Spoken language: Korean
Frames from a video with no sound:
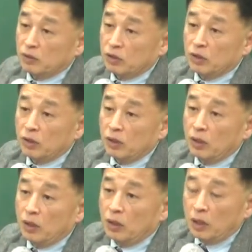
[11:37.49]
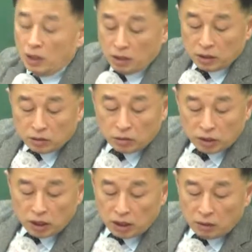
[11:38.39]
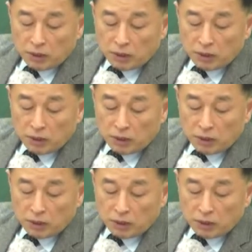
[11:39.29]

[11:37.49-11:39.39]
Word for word: 그렇죠? 그래서 거기